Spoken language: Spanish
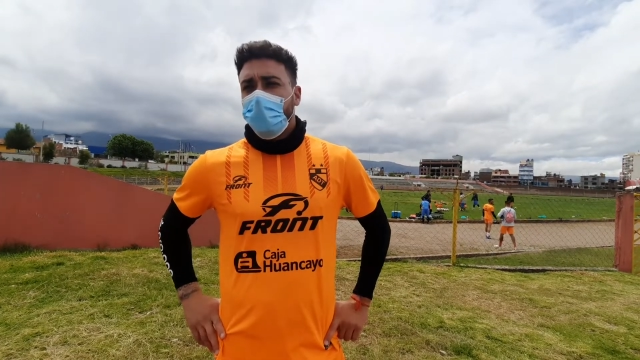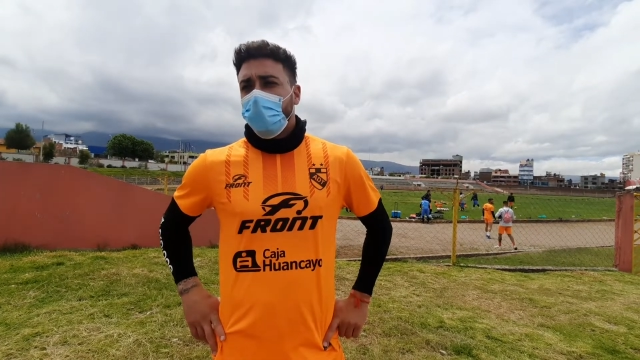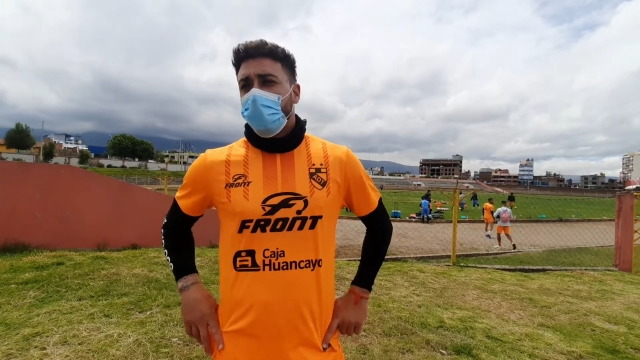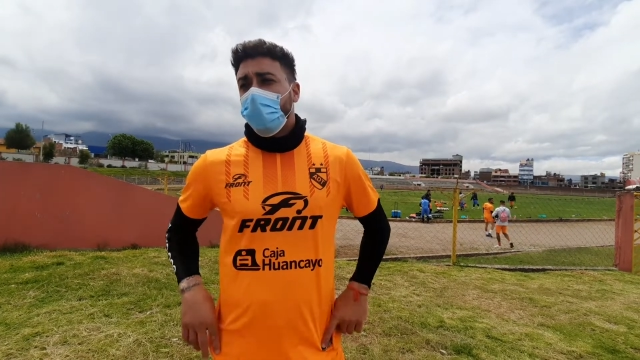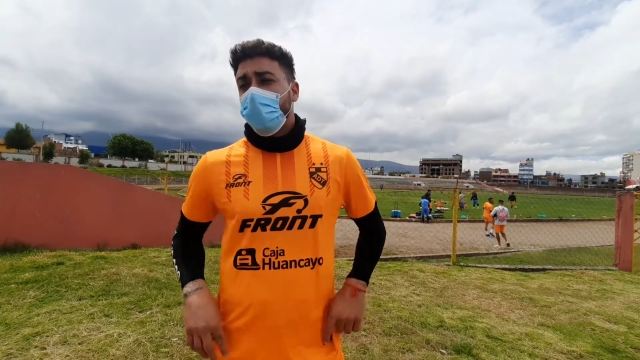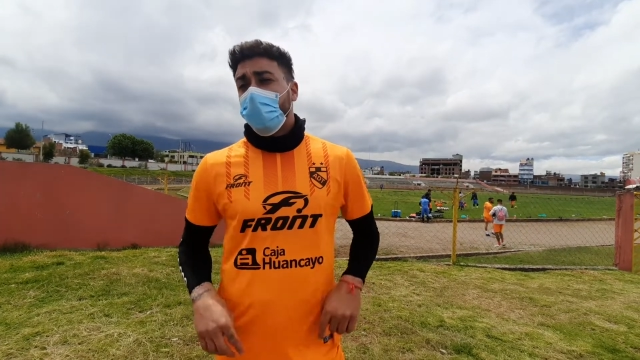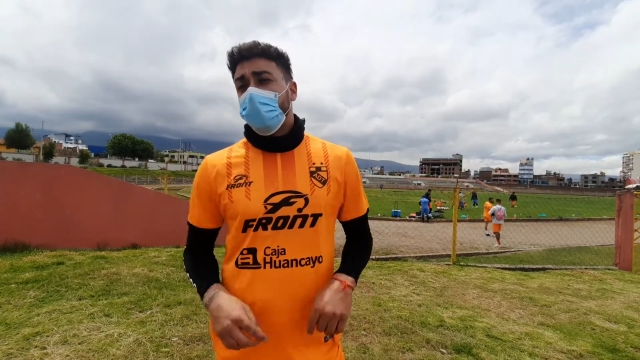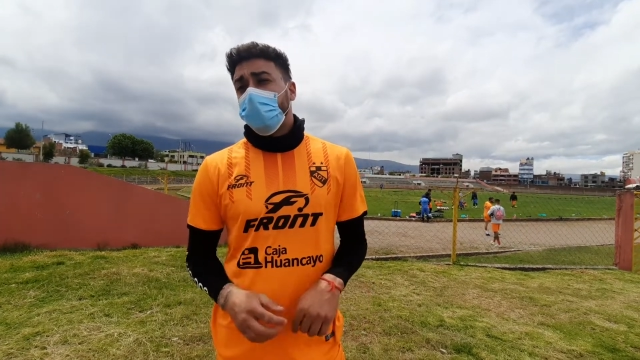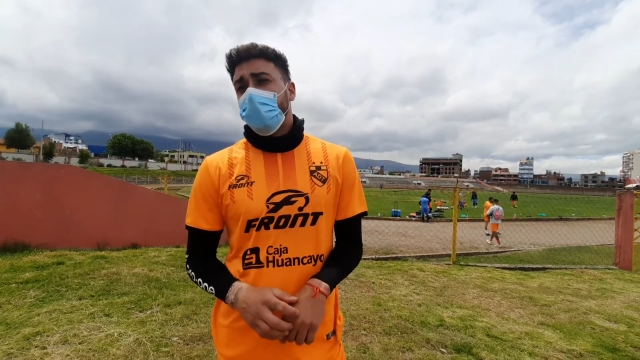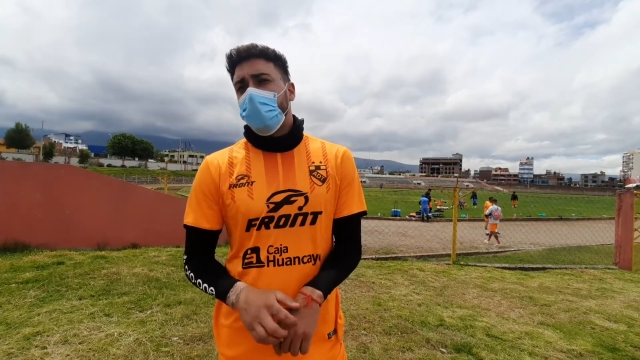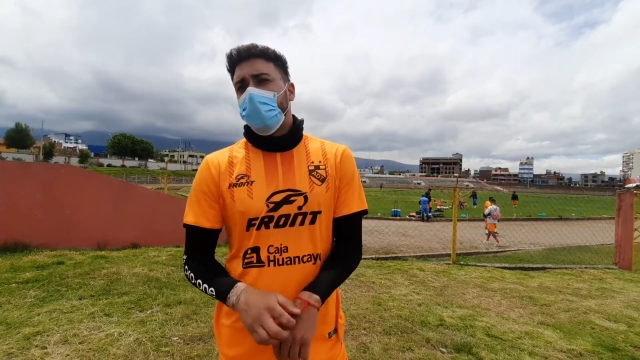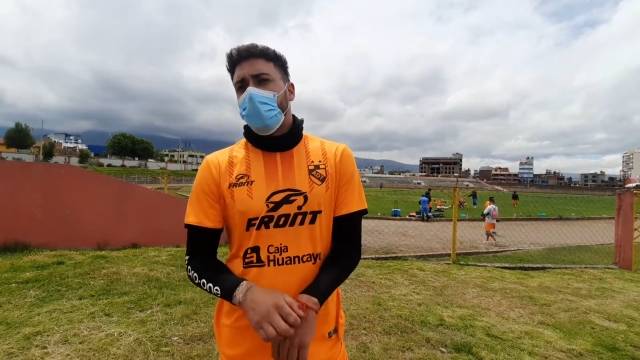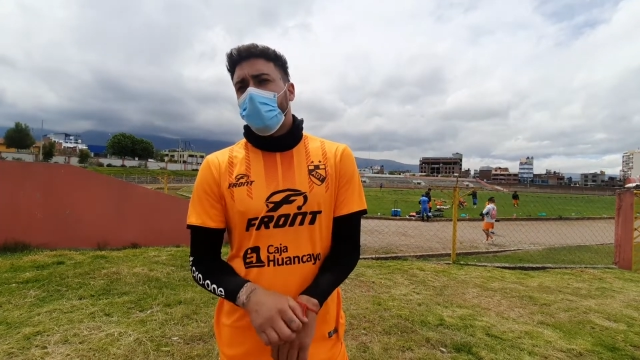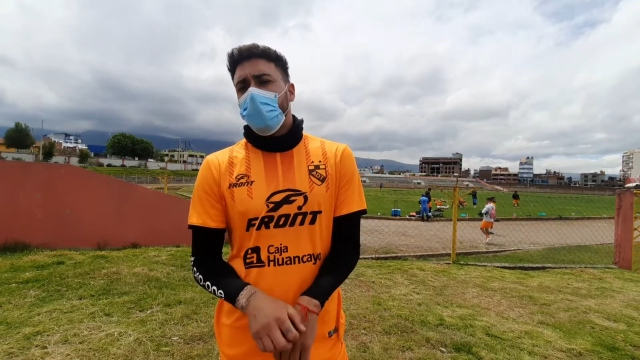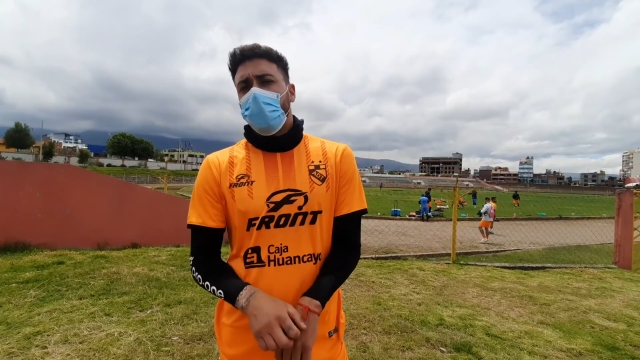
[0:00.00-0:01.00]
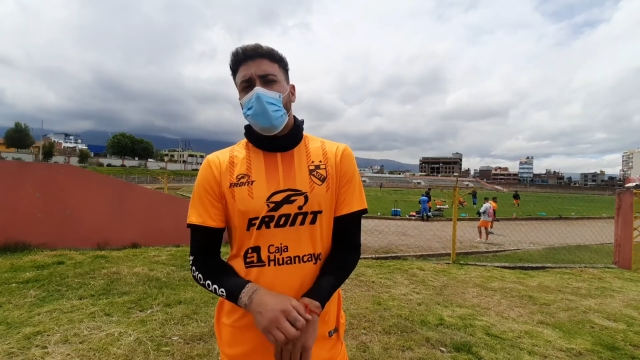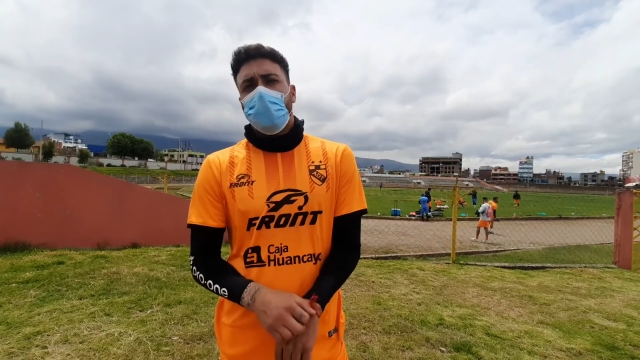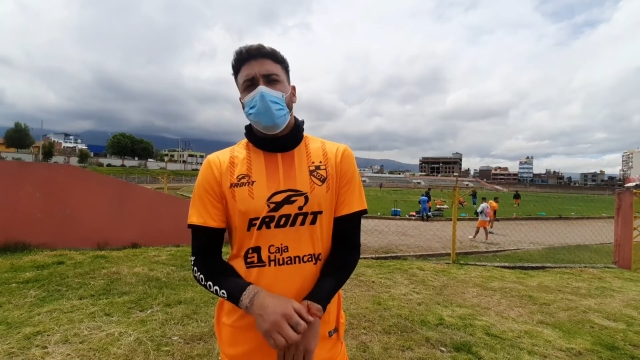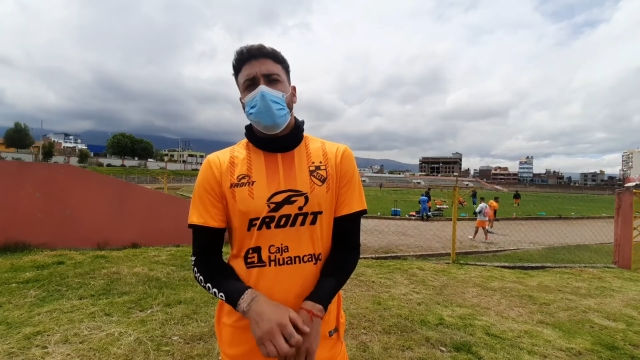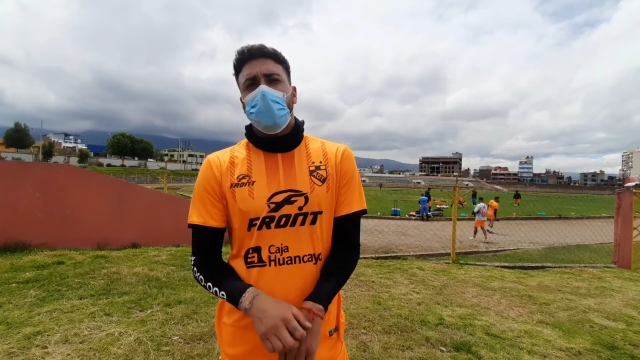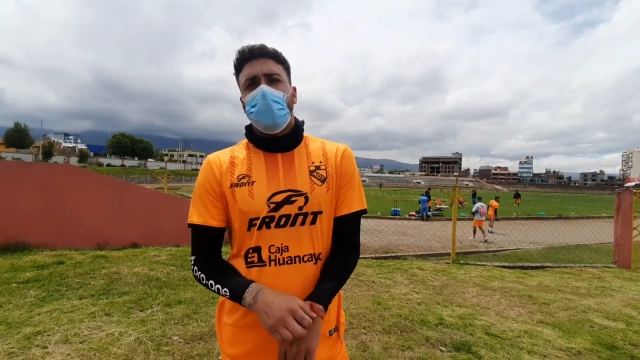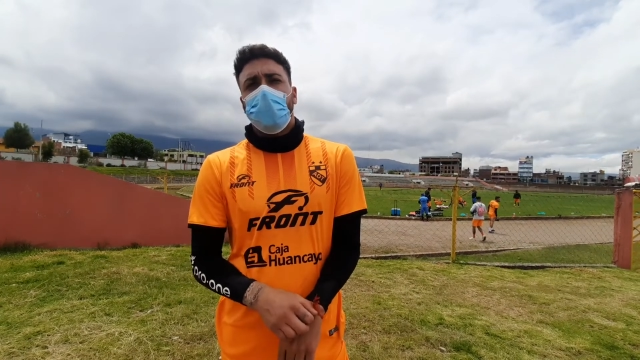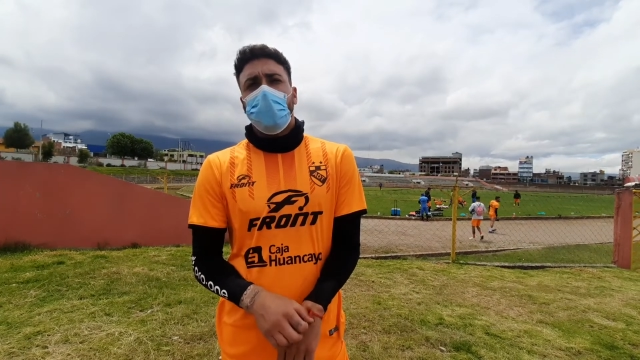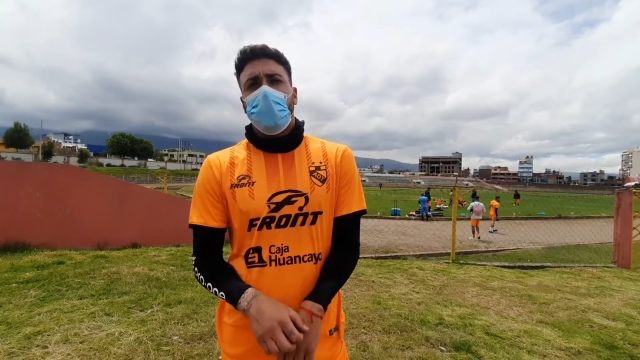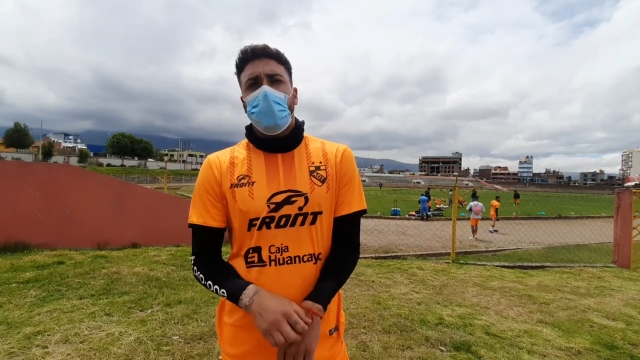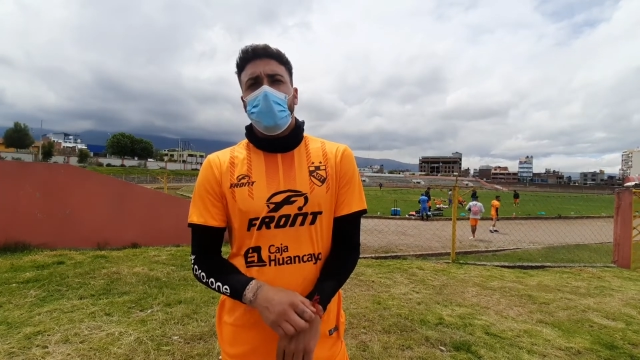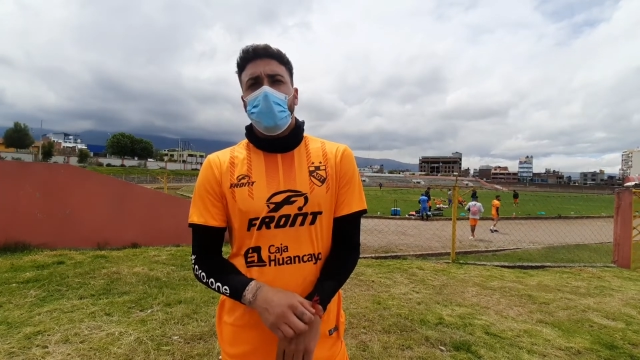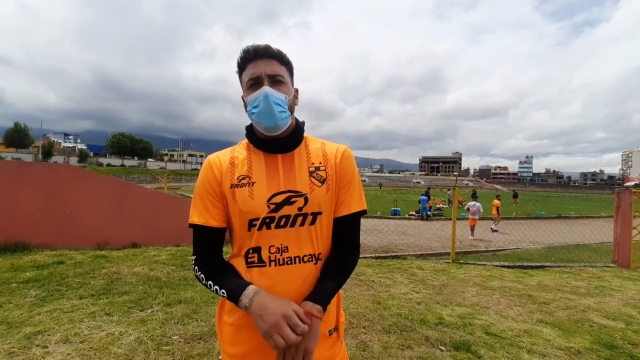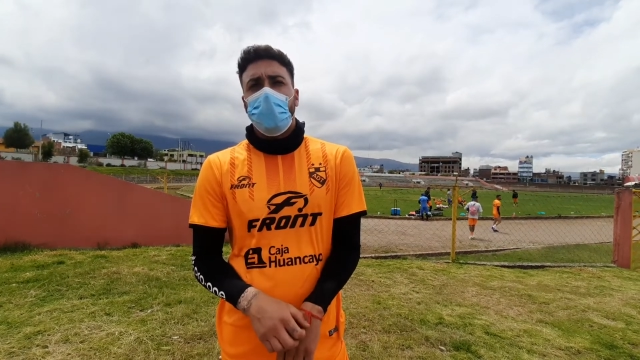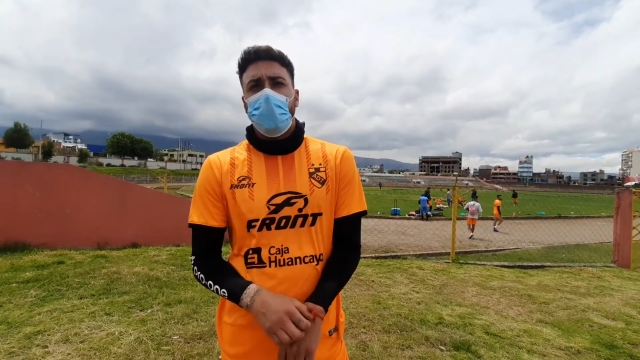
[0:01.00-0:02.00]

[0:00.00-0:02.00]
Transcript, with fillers: no hemos conseguido el gol, pero si Dios quiere